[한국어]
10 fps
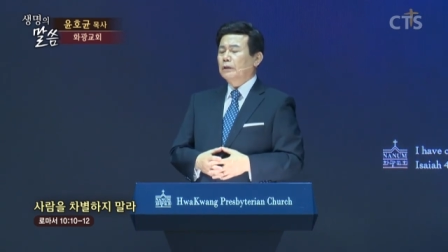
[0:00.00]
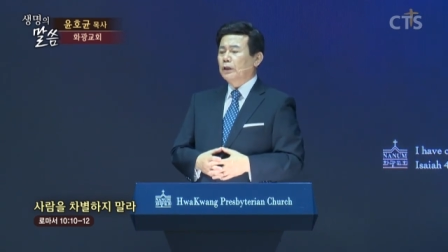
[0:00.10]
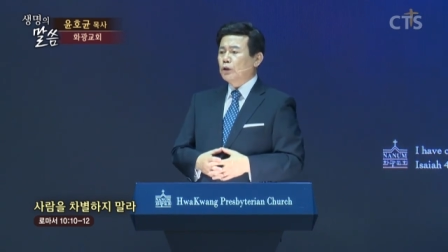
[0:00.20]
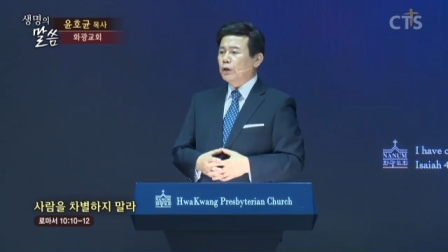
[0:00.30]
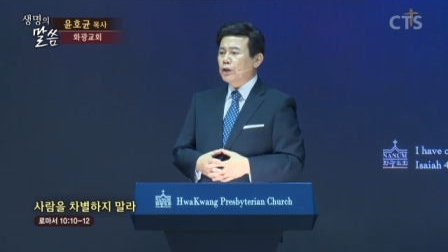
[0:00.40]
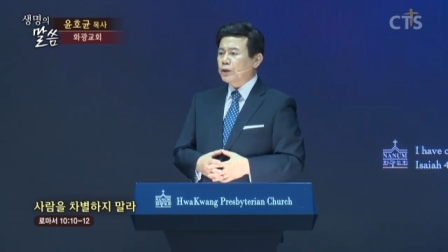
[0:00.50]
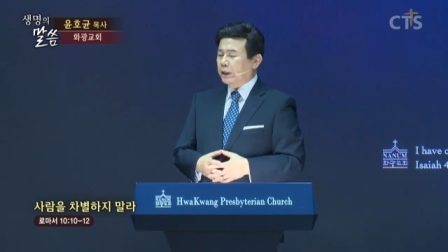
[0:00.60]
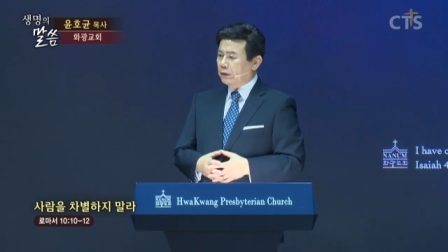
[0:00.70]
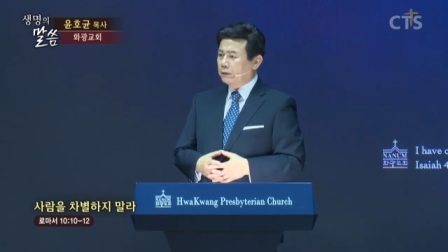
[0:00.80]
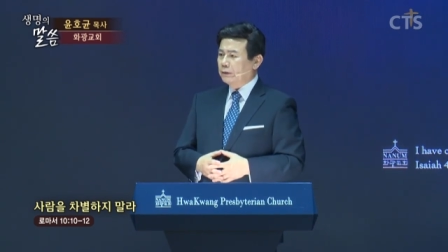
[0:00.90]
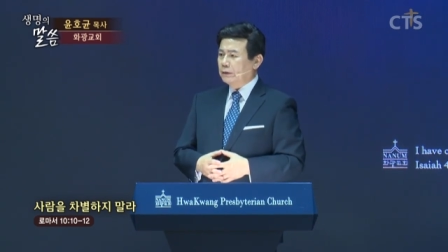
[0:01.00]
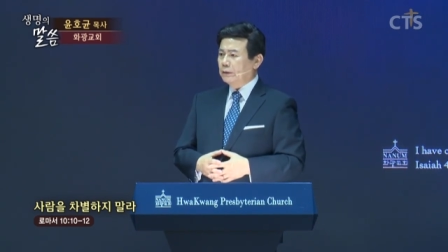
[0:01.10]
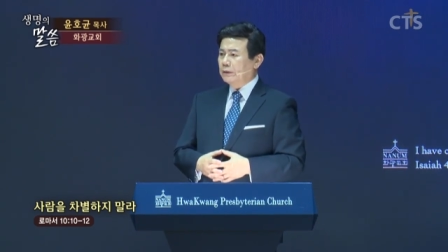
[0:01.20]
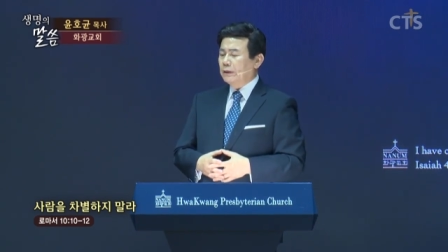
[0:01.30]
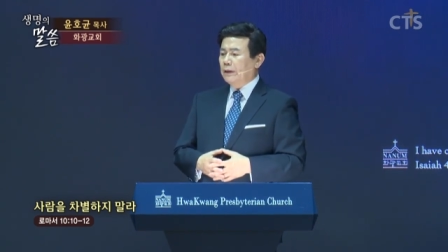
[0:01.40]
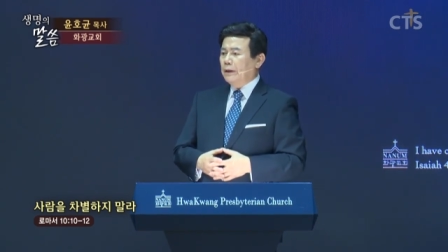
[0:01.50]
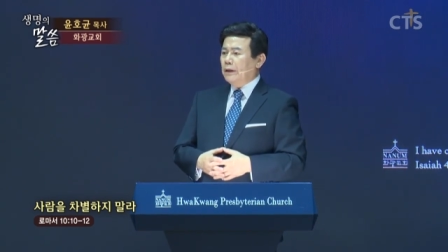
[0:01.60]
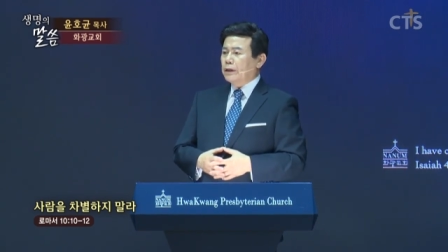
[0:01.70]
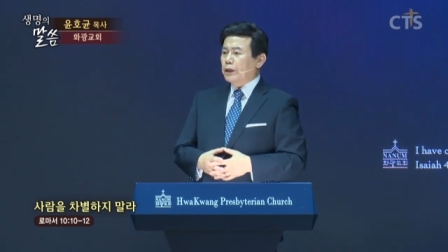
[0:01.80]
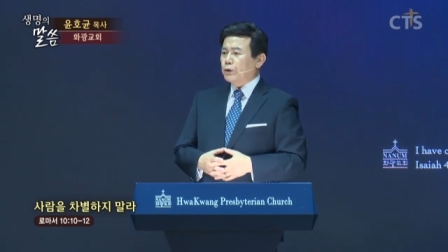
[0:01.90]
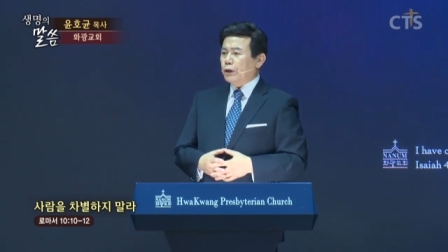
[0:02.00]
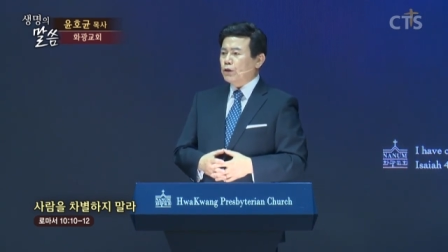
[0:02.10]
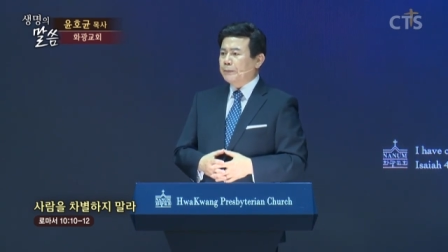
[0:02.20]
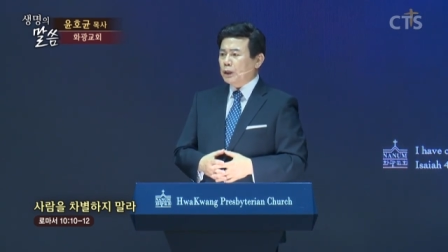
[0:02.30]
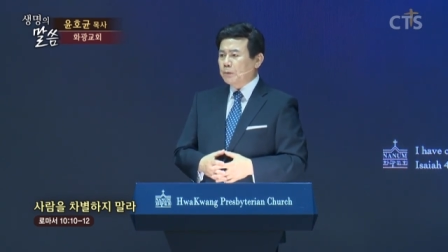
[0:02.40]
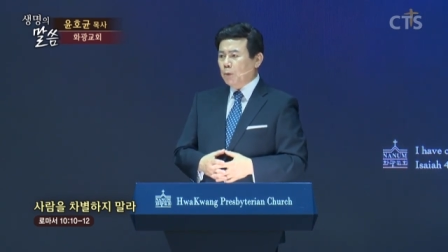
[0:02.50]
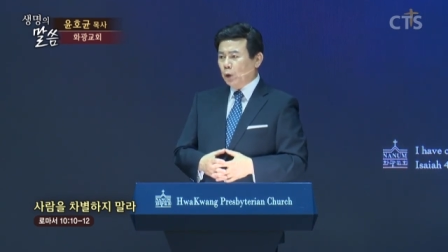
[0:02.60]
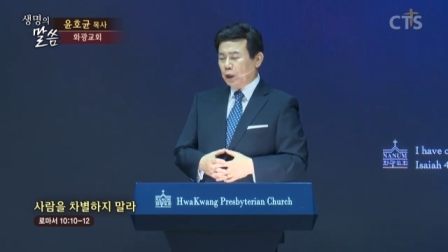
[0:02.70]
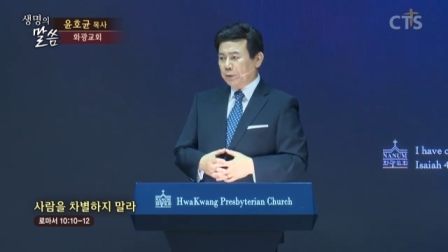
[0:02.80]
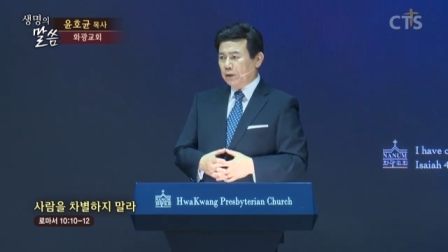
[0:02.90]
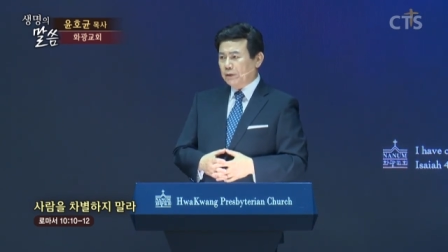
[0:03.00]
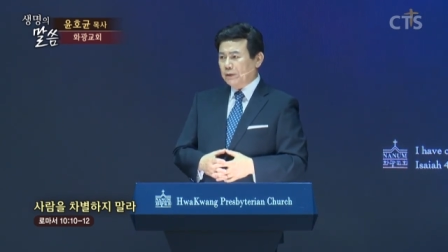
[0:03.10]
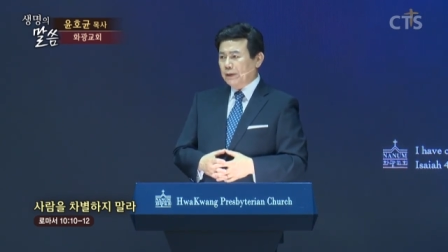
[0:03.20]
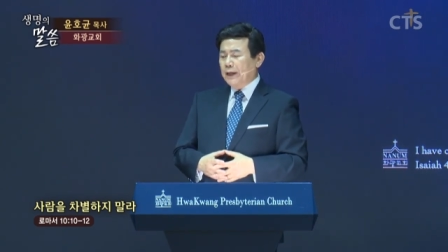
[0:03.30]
그리스도의 사랑은 계속해서 말씀을 보게 되면